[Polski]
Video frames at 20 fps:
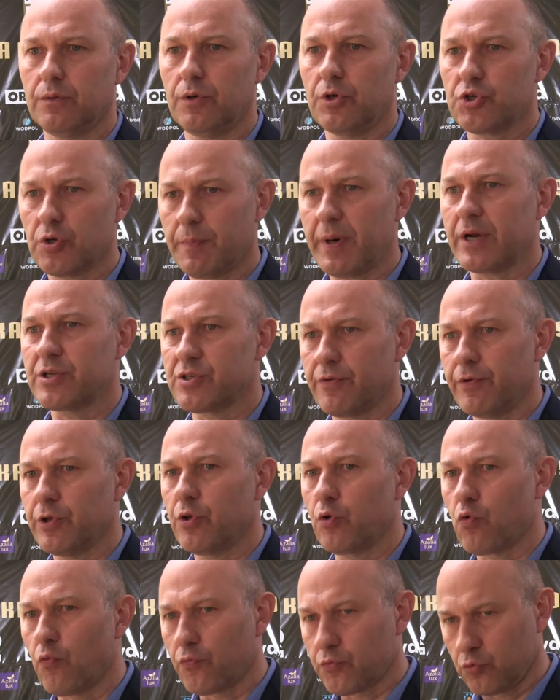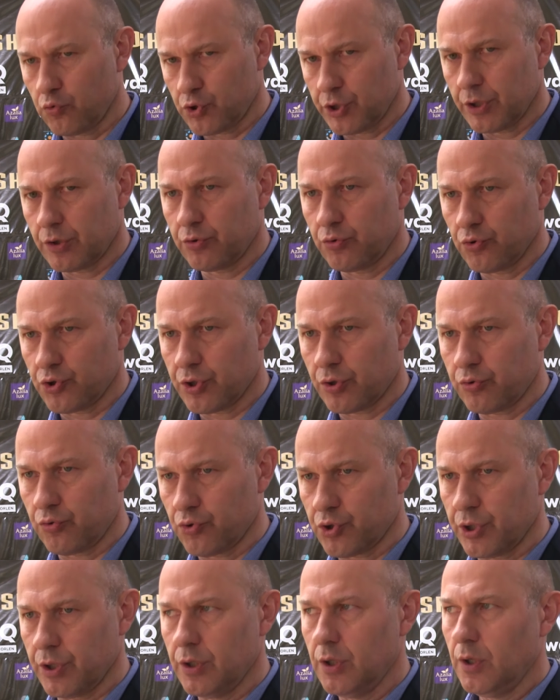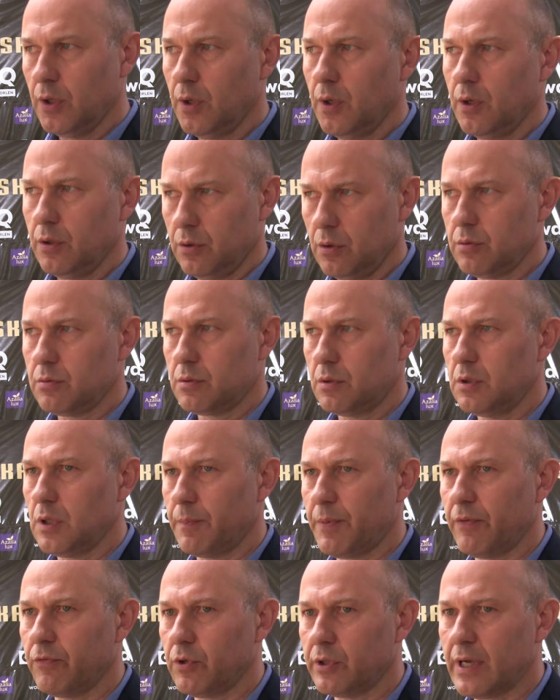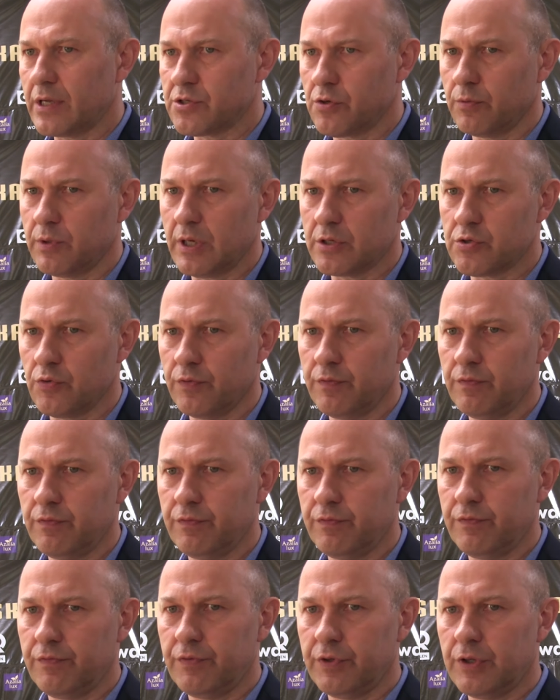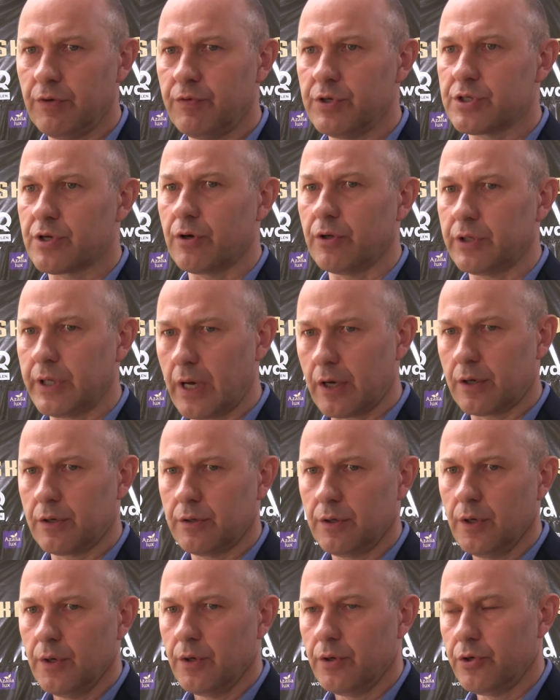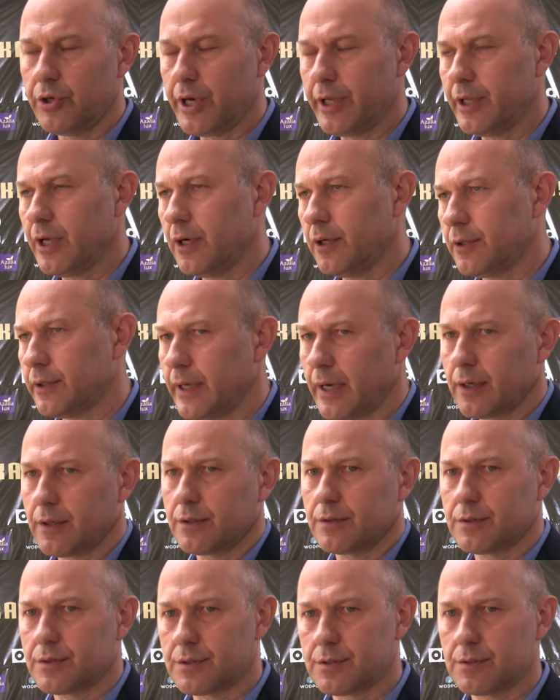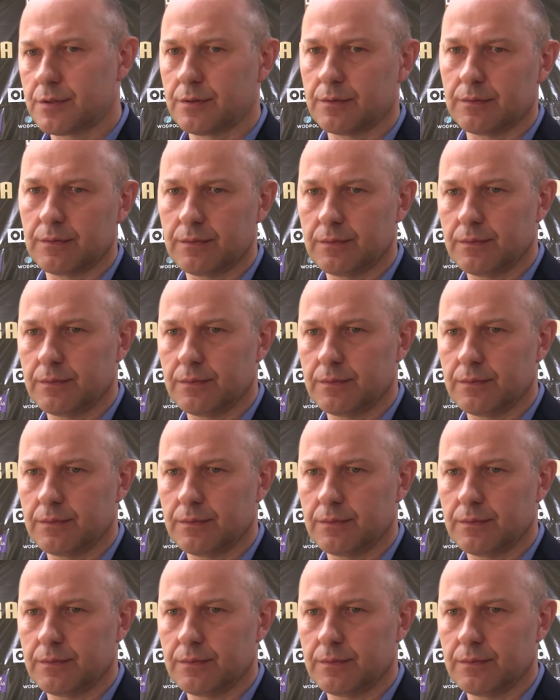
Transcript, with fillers: jeszcze parę zawodników, którzy, którzy, którzy no, na pewno dadzą, dadzą widowisko, tak? Jenel, tak? Z,